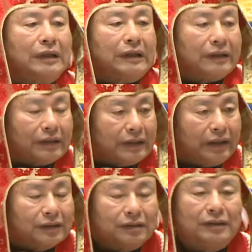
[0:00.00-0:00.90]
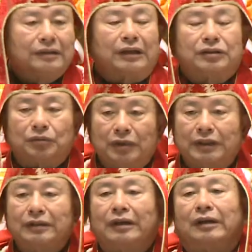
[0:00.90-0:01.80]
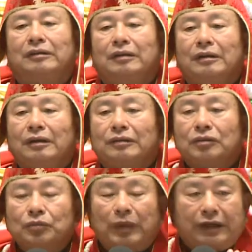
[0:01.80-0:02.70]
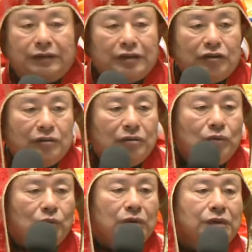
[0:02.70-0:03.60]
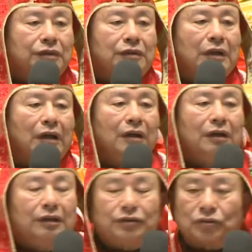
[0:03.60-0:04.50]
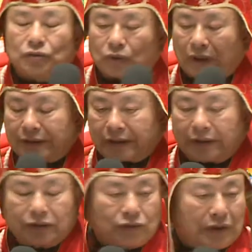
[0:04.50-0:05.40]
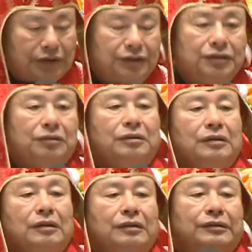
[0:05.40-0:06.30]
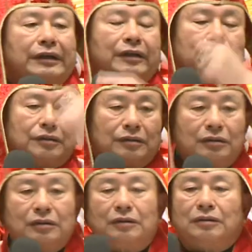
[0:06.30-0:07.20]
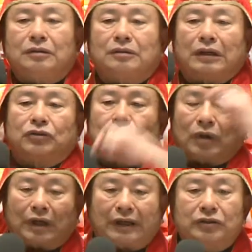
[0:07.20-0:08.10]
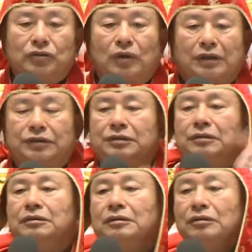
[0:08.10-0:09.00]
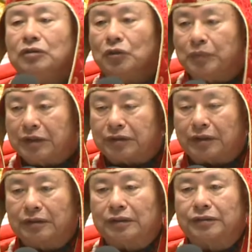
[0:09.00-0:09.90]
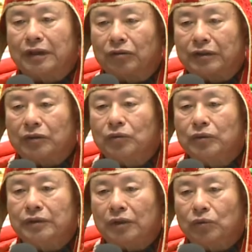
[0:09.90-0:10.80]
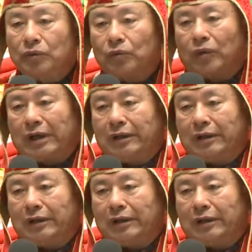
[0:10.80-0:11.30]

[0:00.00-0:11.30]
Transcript: 给了他一个灵感，什么灵感？就把这一根棍子啊，就转来转去，这样子啊耍来耍去，就变成一个少林棍的棍法，